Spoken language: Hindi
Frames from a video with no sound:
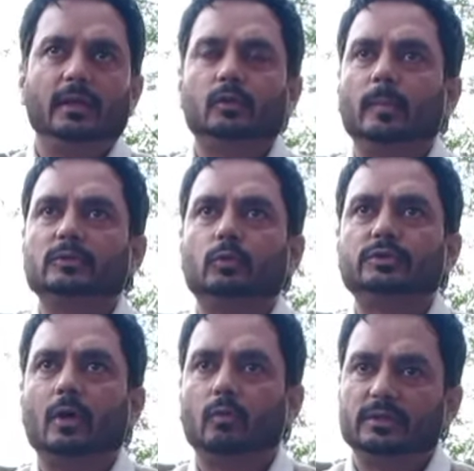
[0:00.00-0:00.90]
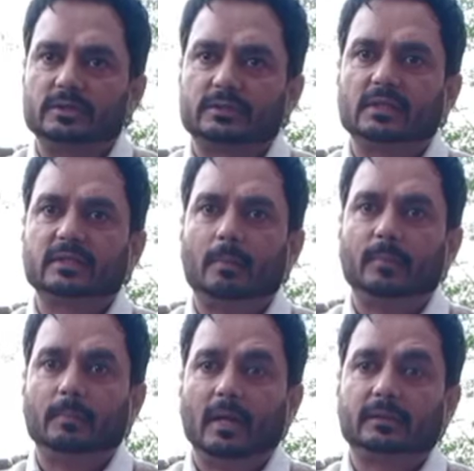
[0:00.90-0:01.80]
ये तो मैं ज़रूर चाहूँगा जिस तरह से
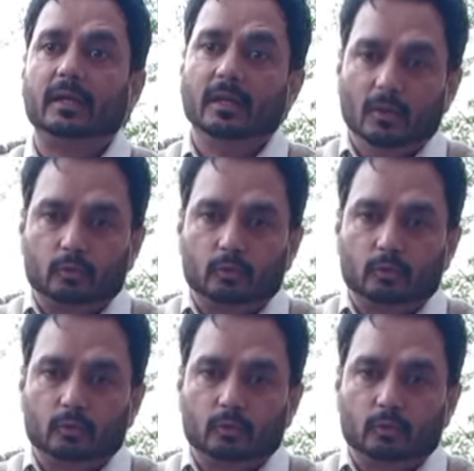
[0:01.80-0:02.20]
आपने बात की